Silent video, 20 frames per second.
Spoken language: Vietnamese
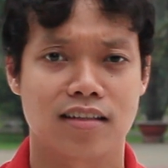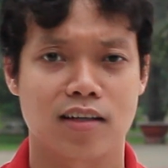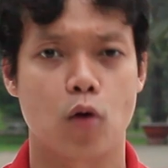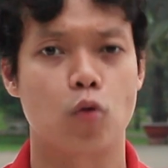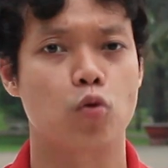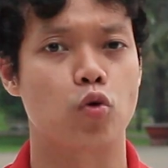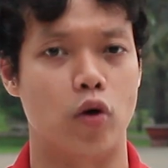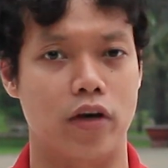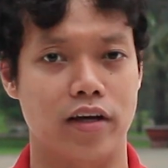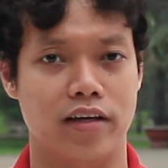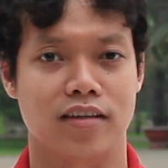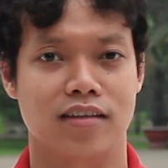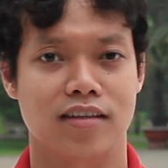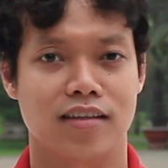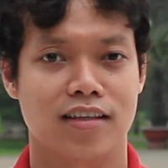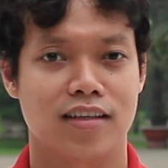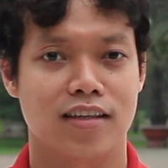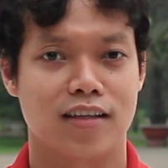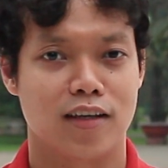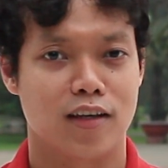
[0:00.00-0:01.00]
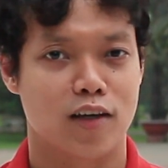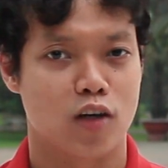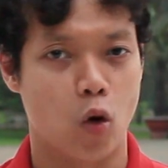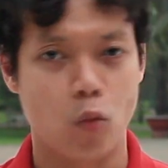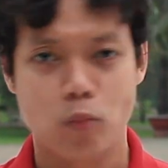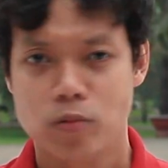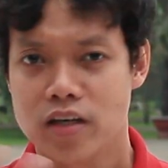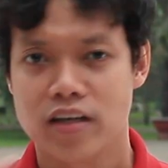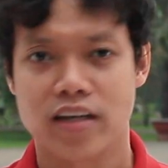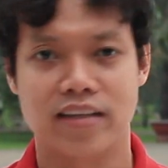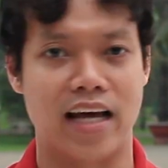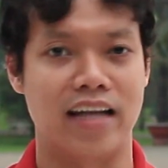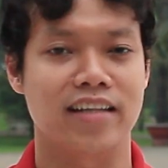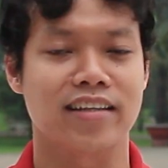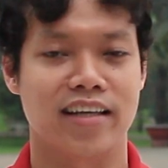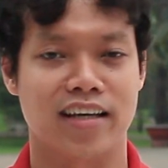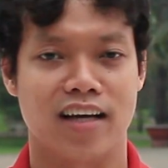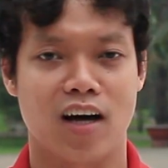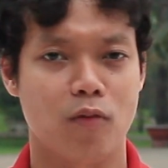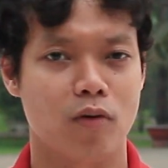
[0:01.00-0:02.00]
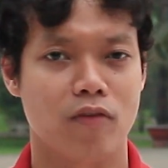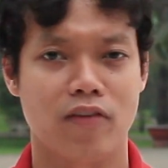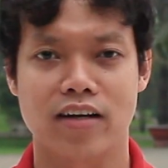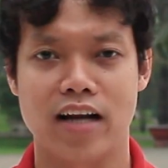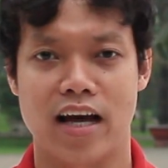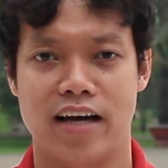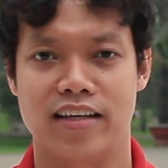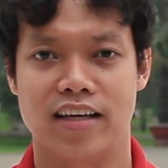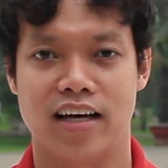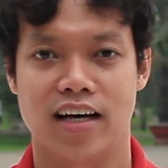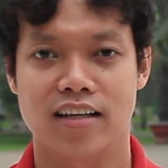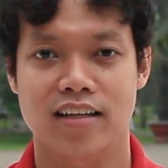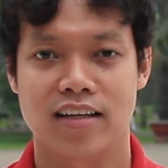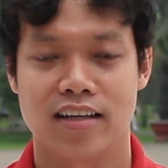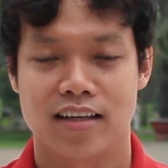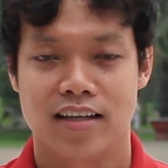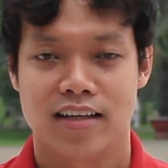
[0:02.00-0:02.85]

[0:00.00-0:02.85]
câu chuyện, cũng như hình ảnh vậy, không có vấn đề gì hết.